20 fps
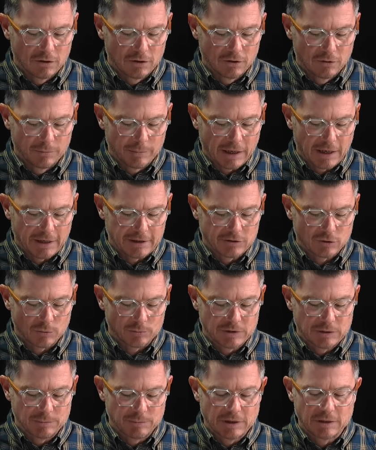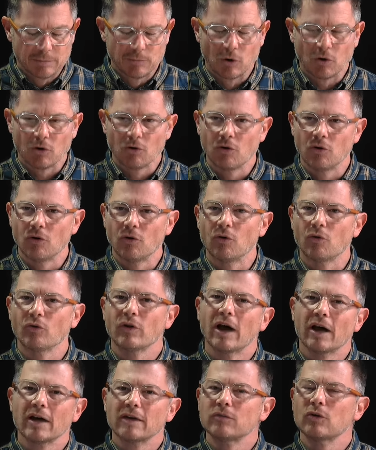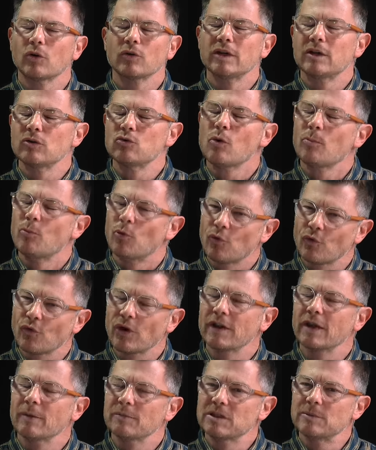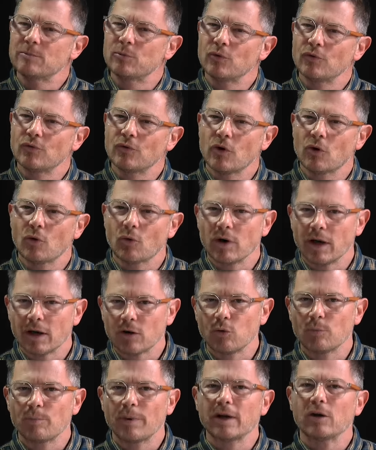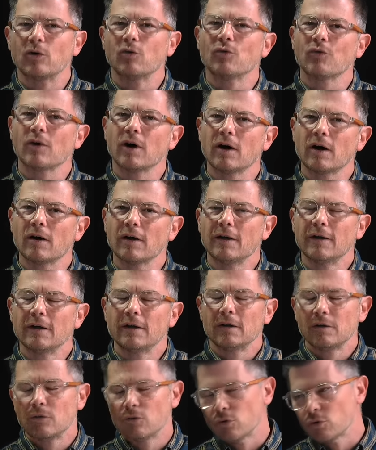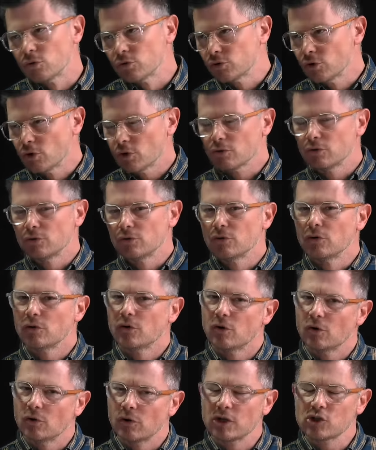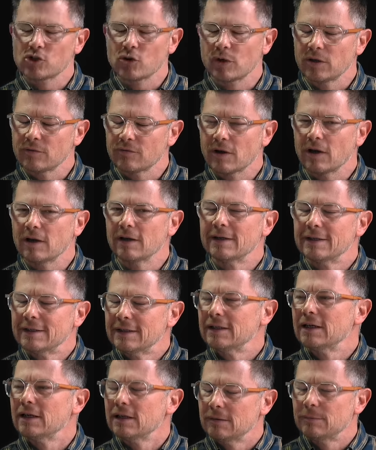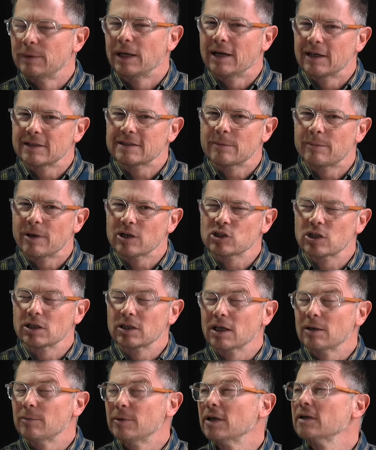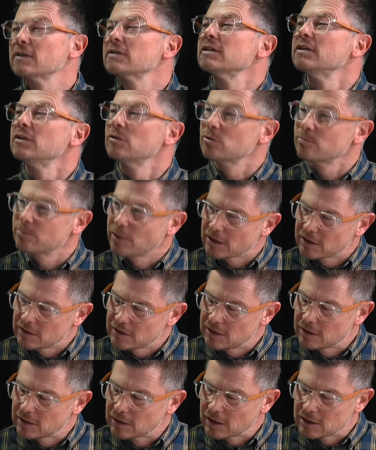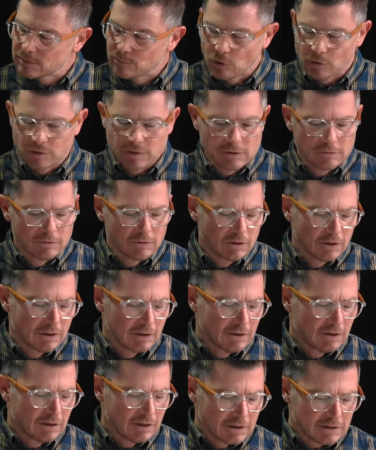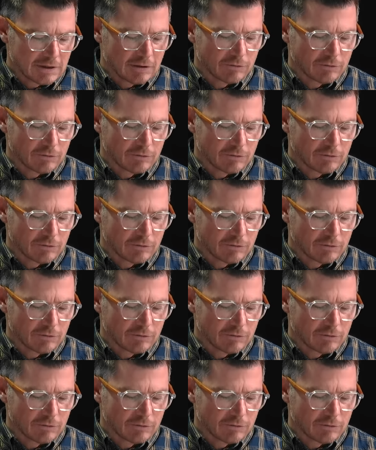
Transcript: par exemple, typiquement, on arrive dans des courbes, on freine un petit peu fort, on l'accompagne au frein on ressort euh, en relâchant les freins, euh, bah là ça marche très très bien, c'est une partie très sportive et ça mm.